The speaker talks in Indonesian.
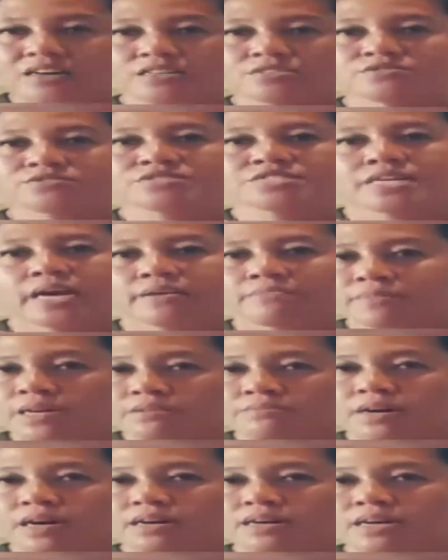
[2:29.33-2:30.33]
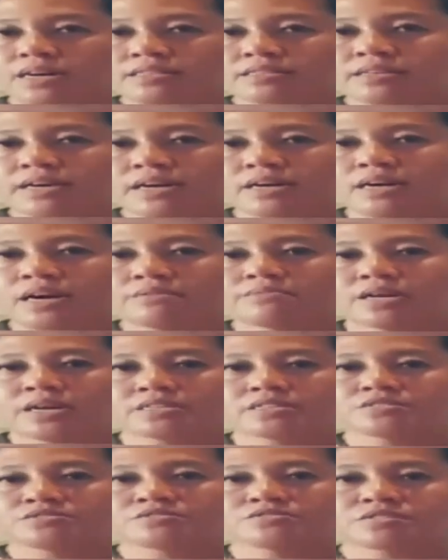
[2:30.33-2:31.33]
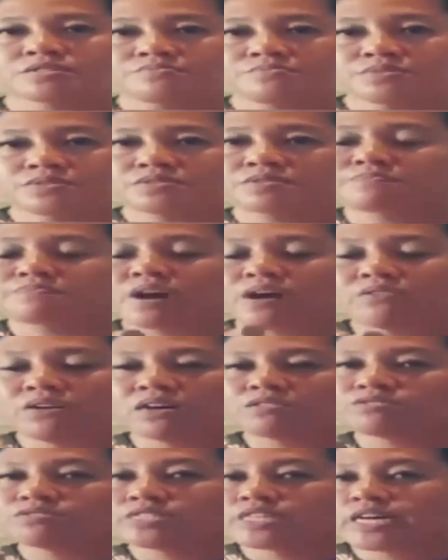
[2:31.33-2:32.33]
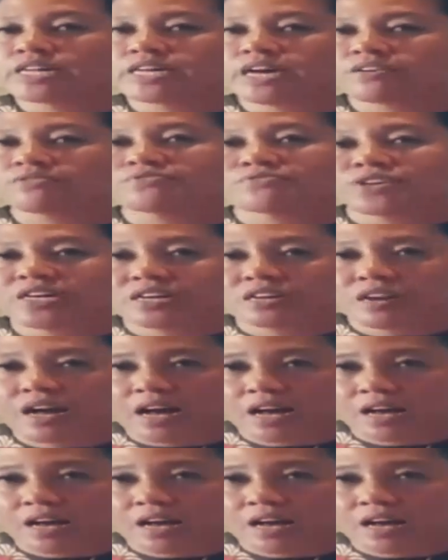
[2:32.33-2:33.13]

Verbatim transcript: beberapa waktu lalu. Dalam konten yang diunggah pesulap merah